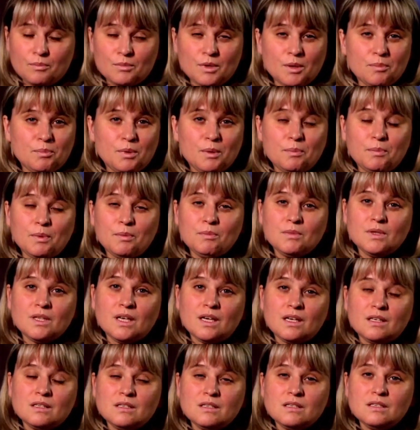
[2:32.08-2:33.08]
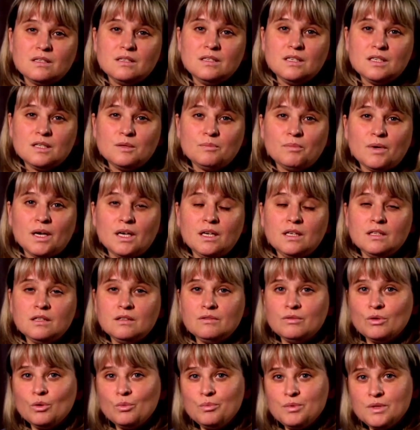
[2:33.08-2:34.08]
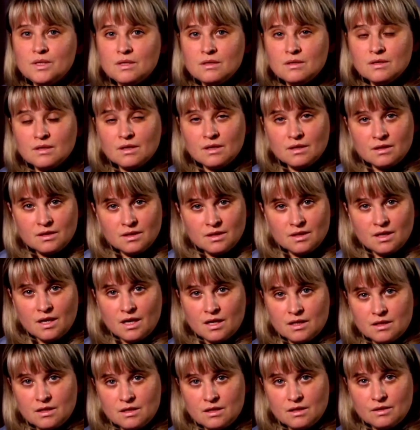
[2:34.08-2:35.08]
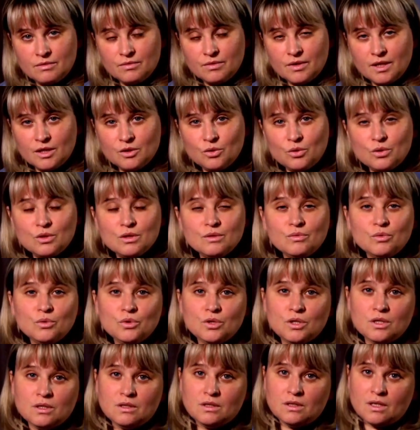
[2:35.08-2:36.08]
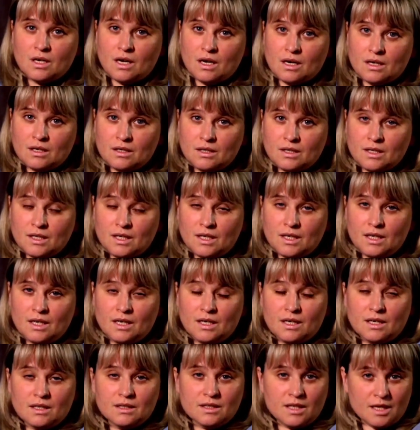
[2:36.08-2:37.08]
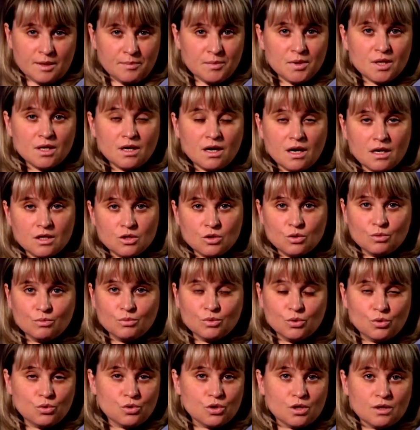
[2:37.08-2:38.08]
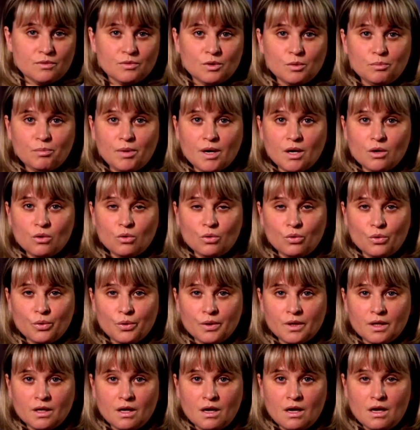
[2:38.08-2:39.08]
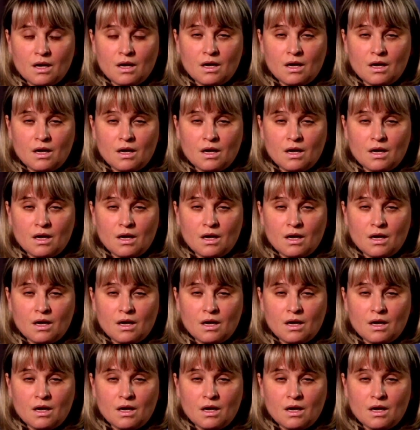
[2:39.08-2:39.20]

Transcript: Мне припоминается здесь молитва оптинских старцев, которая звучит так. «Дай мне разум и душевный покой,